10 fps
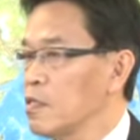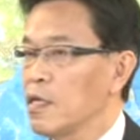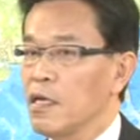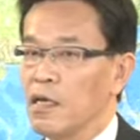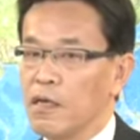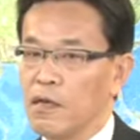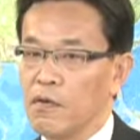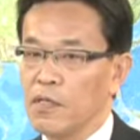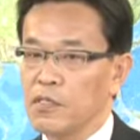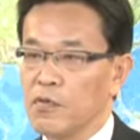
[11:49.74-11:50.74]
で
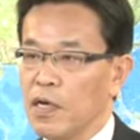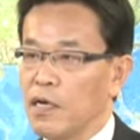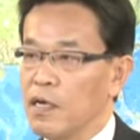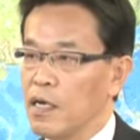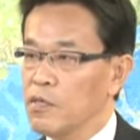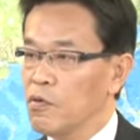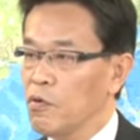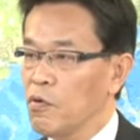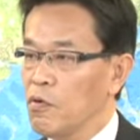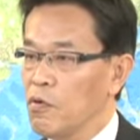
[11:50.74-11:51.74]
私はあ
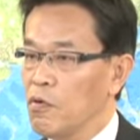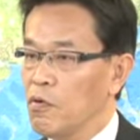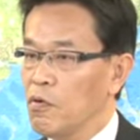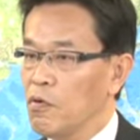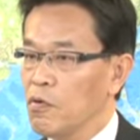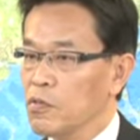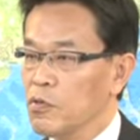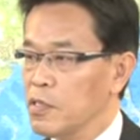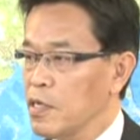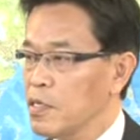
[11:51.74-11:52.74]
の
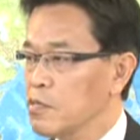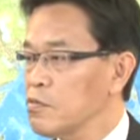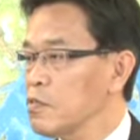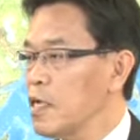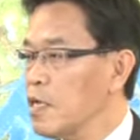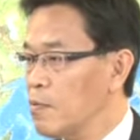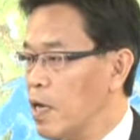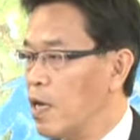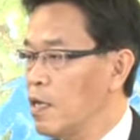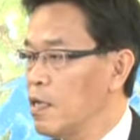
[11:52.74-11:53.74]
調整がつくんであれ
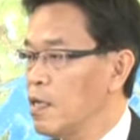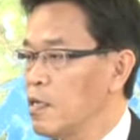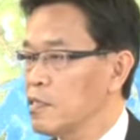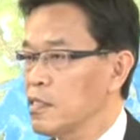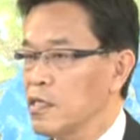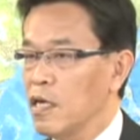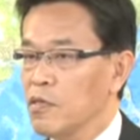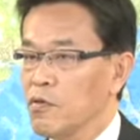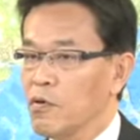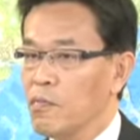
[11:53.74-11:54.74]
ば、ぜひあ
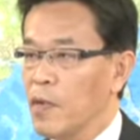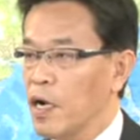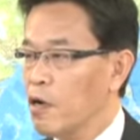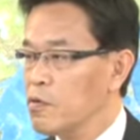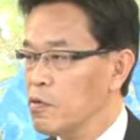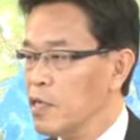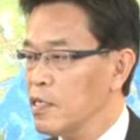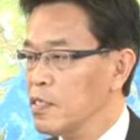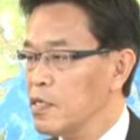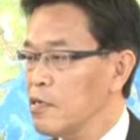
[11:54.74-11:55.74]
の、まあ、閣僚だ
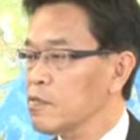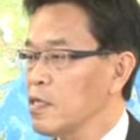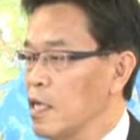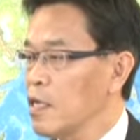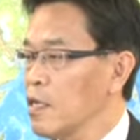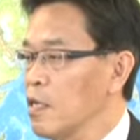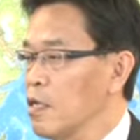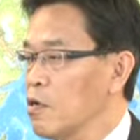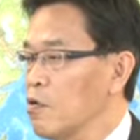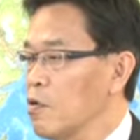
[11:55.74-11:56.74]
けじゃなくてね、
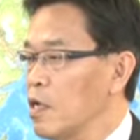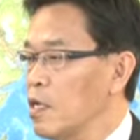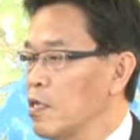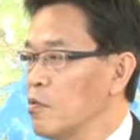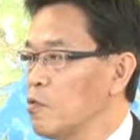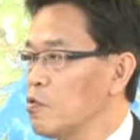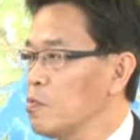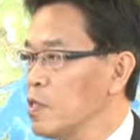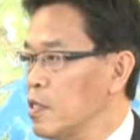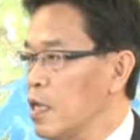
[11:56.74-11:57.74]
国会議員も
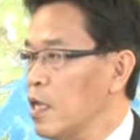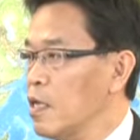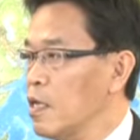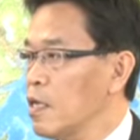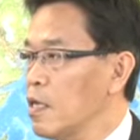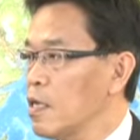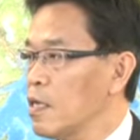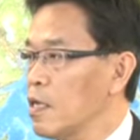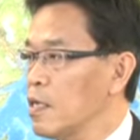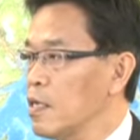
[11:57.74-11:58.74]
含めて、えー、
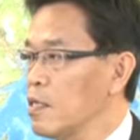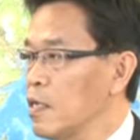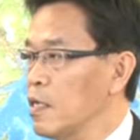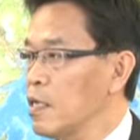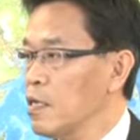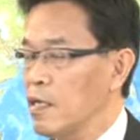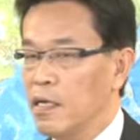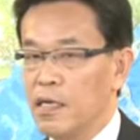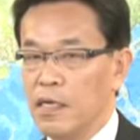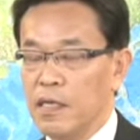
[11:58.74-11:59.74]
海外へ、
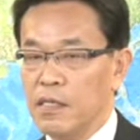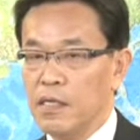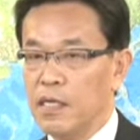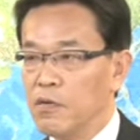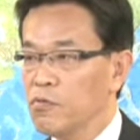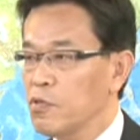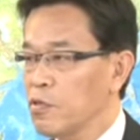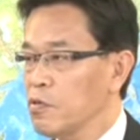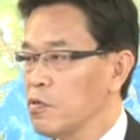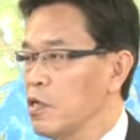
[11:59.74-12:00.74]
えー、出れるってい